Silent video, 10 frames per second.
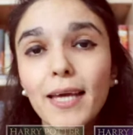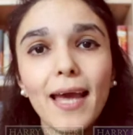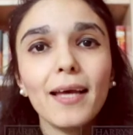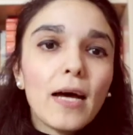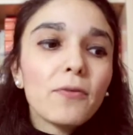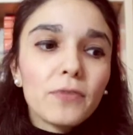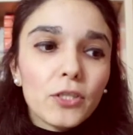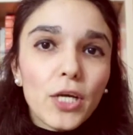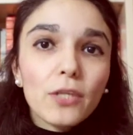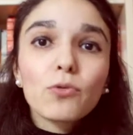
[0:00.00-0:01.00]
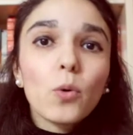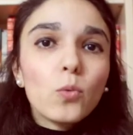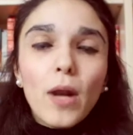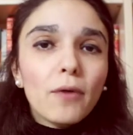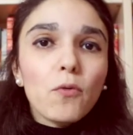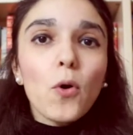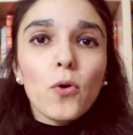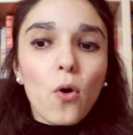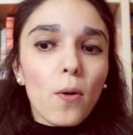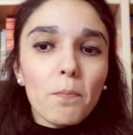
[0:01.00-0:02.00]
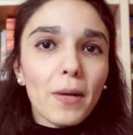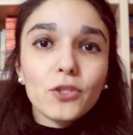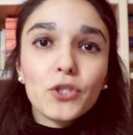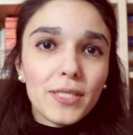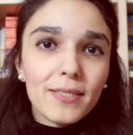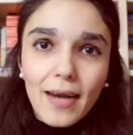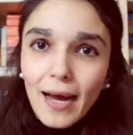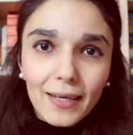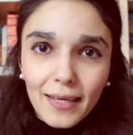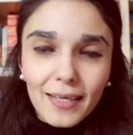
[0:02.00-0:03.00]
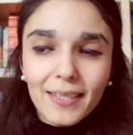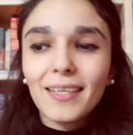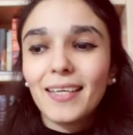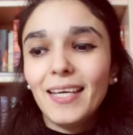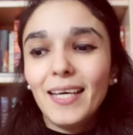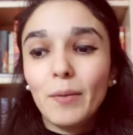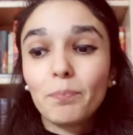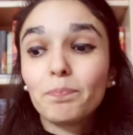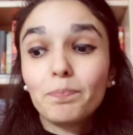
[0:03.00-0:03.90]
che sta facendo un lavoro magistrale eh,